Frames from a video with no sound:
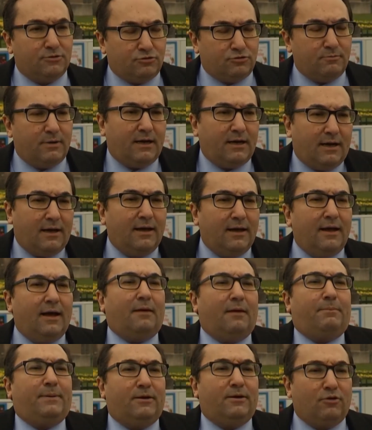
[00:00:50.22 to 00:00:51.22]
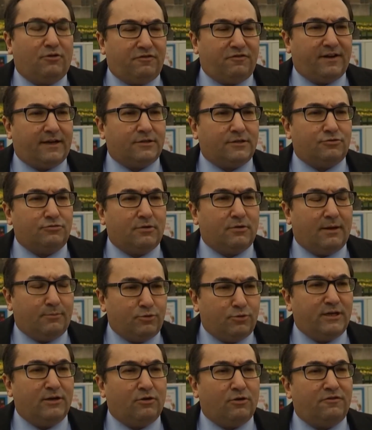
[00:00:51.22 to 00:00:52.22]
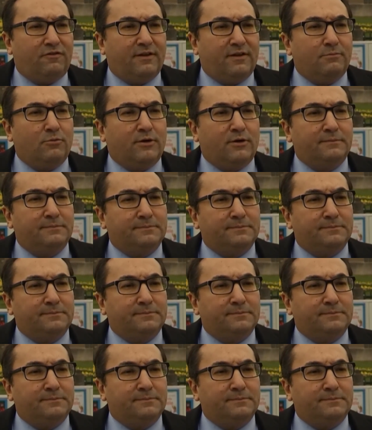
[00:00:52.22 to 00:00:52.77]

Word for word: du mal à, à payer leurs factures, à boucler leur fin de mois.